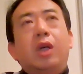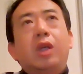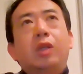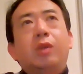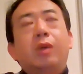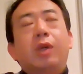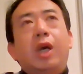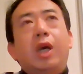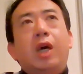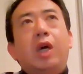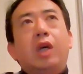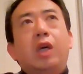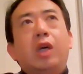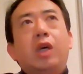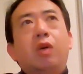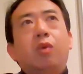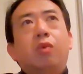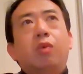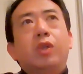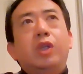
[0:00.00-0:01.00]
还有
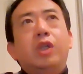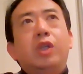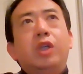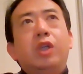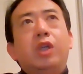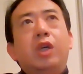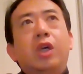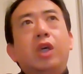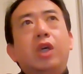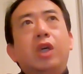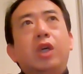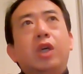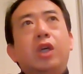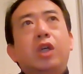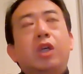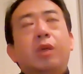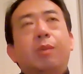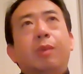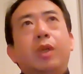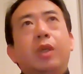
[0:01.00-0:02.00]
歌舞伎
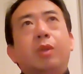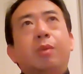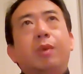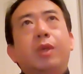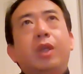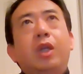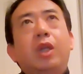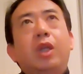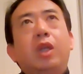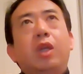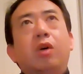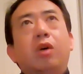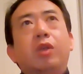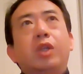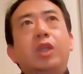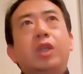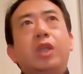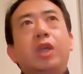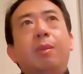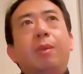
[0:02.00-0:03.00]
什么什么一条
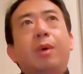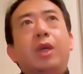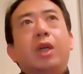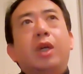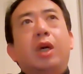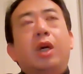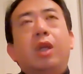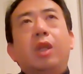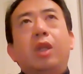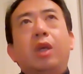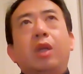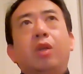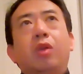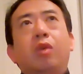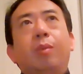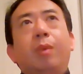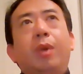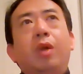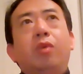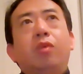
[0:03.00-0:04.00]
街嘛啥，那个
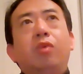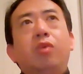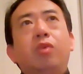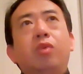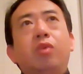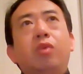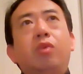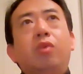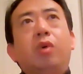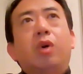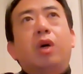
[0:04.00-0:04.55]
从没有去